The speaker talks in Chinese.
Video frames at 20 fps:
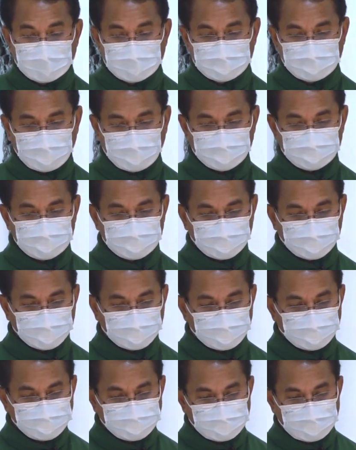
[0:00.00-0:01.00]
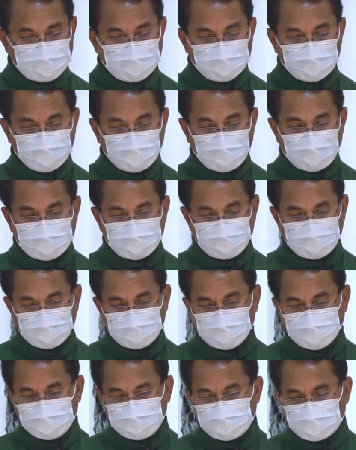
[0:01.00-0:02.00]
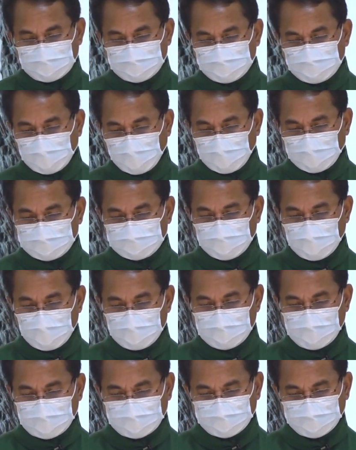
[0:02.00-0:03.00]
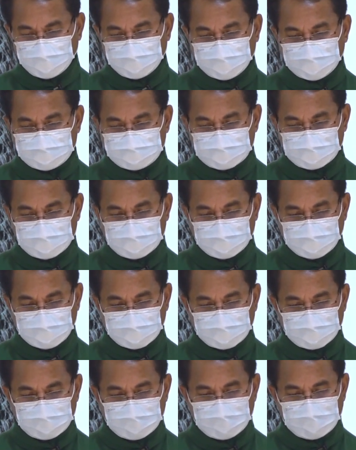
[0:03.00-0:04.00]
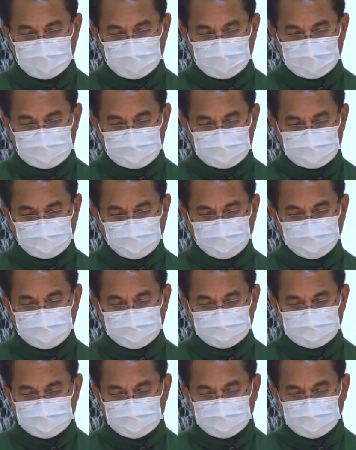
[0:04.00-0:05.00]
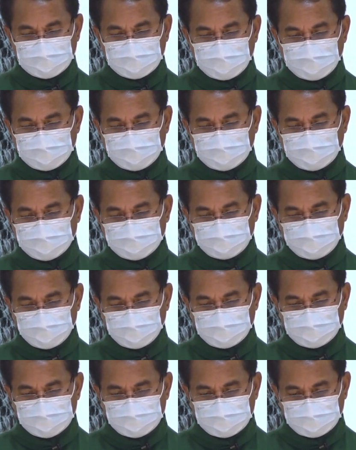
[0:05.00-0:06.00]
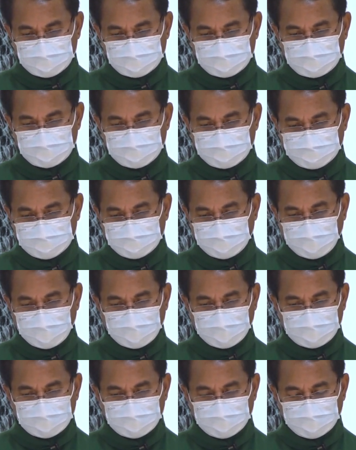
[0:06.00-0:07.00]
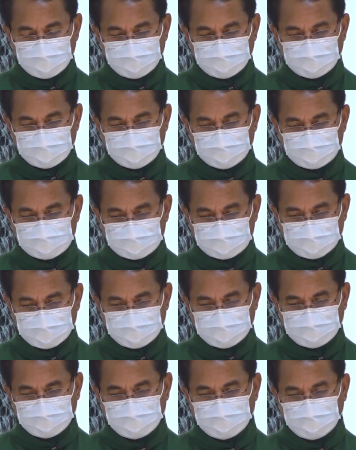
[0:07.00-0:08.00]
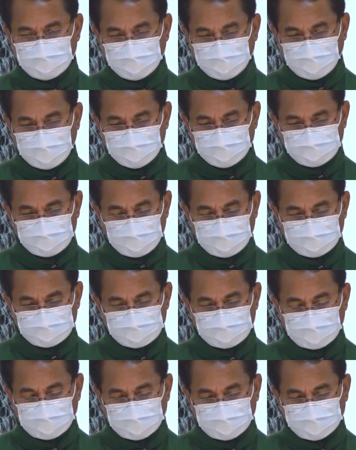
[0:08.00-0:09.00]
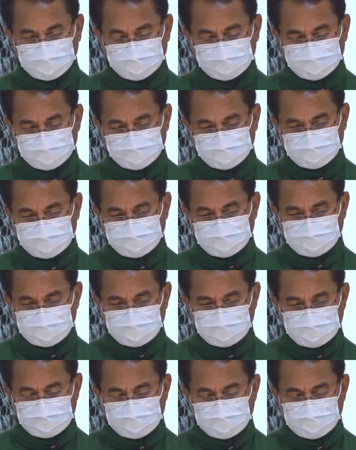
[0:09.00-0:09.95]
天主，愿你以圣宠充满我们的心灵，使我们今天的举止皆以你的旨意为准绳。求